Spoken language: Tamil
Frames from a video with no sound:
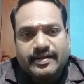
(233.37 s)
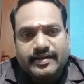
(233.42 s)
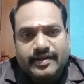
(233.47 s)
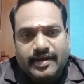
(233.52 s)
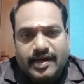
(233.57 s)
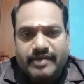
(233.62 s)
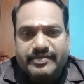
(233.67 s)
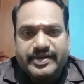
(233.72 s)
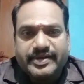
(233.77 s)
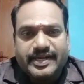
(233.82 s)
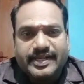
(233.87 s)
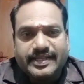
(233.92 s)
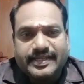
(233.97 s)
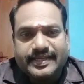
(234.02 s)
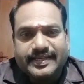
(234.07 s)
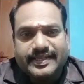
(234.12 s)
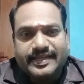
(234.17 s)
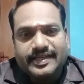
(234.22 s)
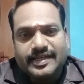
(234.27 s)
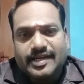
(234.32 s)
காவிரி
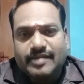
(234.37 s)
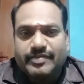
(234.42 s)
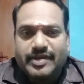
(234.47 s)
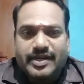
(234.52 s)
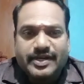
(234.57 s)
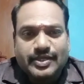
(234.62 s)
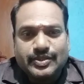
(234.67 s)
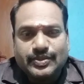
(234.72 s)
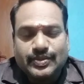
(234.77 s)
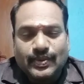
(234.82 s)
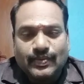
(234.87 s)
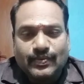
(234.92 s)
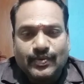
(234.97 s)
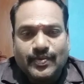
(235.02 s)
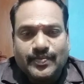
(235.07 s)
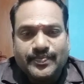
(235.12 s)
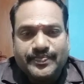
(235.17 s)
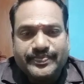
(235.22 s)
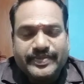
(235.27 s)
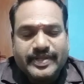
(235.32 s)
நதிக்கு நாம் நன்றி சொல்வோம்